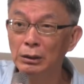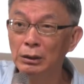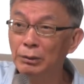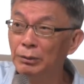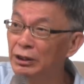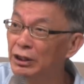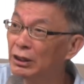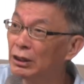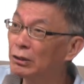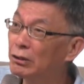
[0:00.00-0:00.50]
我
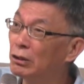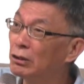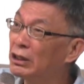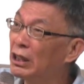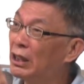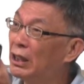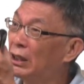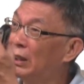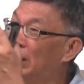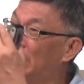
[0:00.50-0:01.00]
们现在走
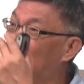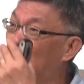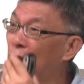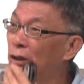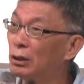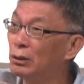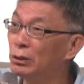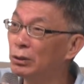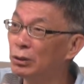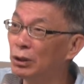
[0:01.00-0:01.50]
下来的两个
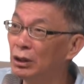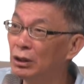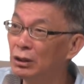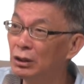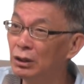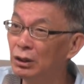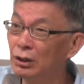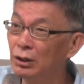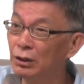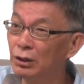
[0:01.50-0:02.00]
同学
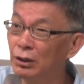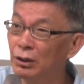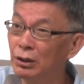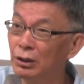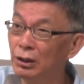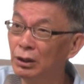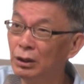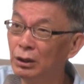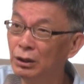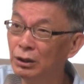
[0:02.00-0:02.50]

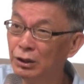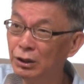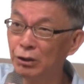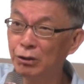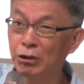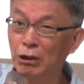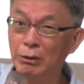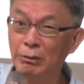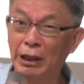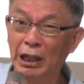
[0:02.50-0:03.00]
是
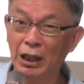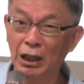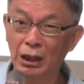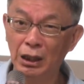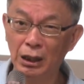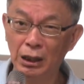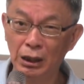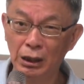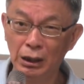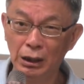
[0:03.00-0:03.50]
水
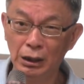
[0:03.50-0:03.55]
吗？